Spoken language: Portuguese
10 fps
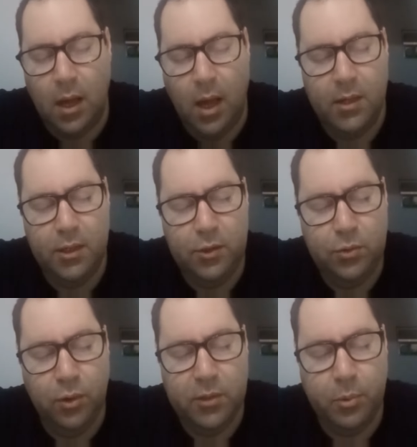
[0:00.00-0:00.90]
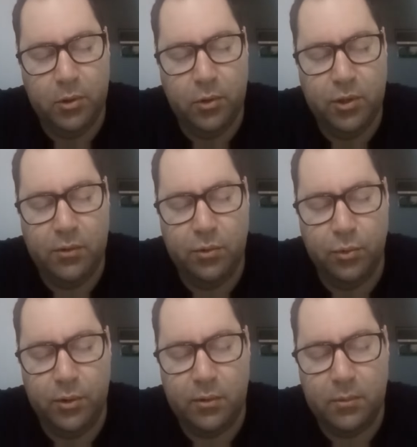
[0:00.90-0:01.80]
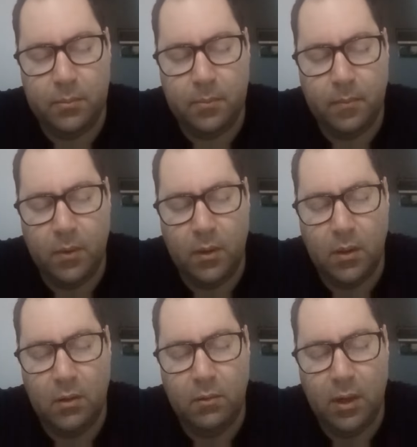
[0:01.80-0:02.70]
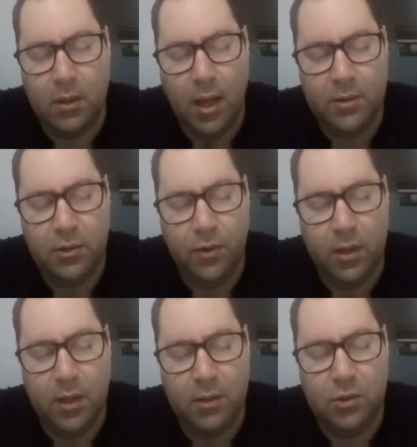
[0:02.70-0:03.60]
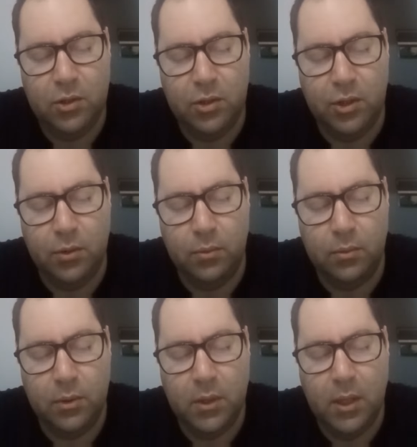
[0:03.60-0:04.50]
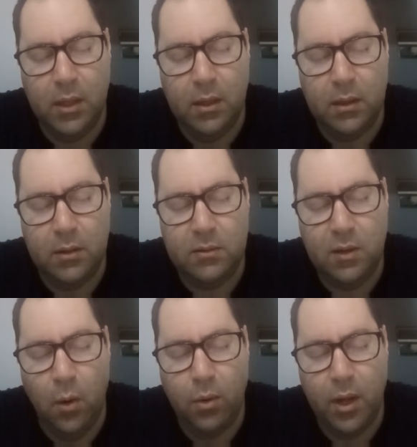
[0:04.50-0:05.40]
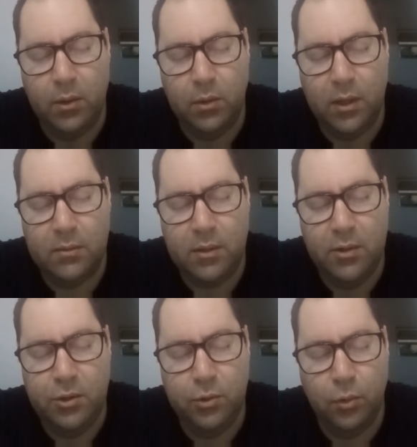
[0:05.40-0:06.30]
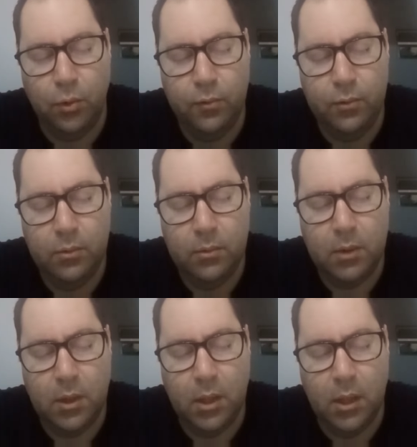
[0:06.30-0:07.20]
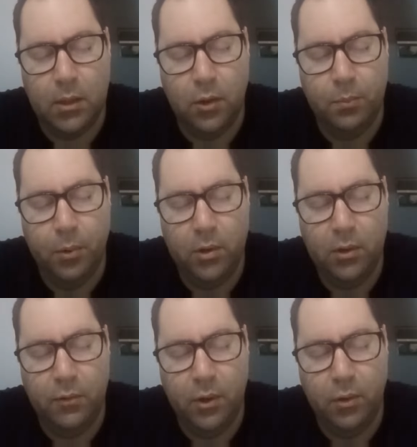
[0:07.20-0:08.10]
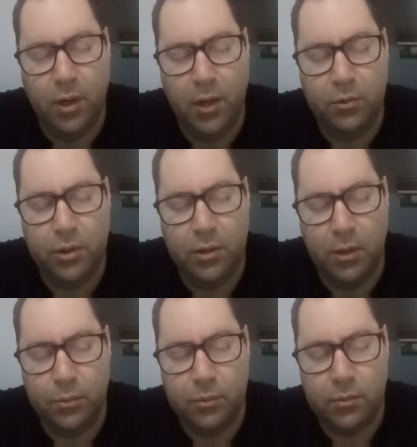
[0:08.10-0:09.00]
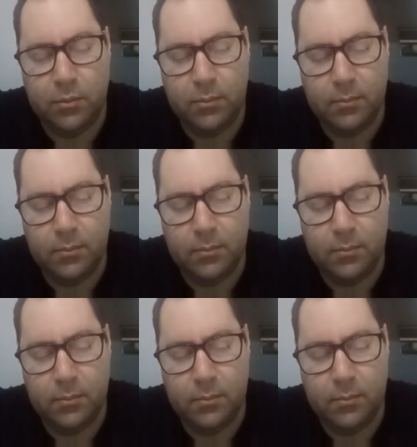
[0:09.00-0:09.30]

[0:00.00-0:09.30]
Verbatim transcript: A isto respondeu Jesus: Em verdade, em verdade te digo, que se alguém não nascer de novo, não pode ver o reino de Deus.